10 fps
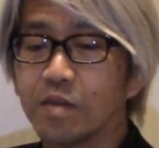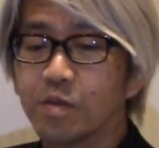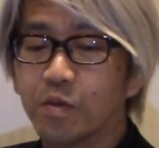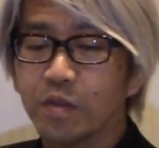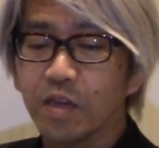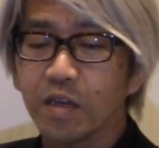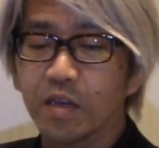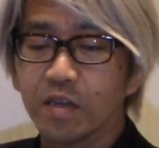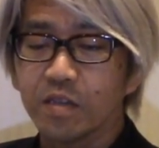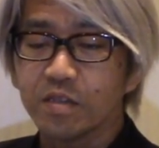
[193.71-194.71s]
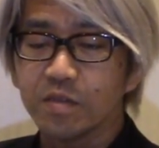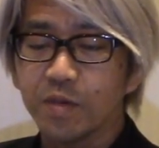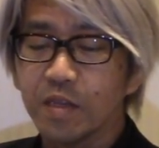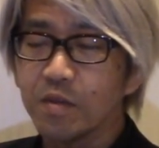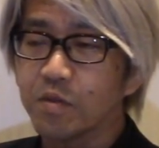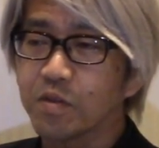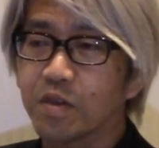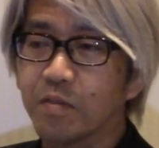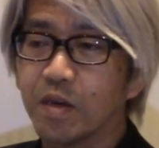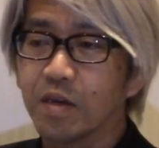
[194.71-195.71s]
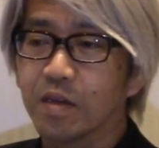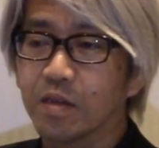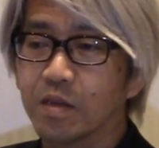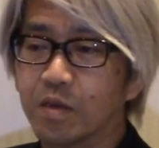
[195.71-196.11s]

そこで一番というかま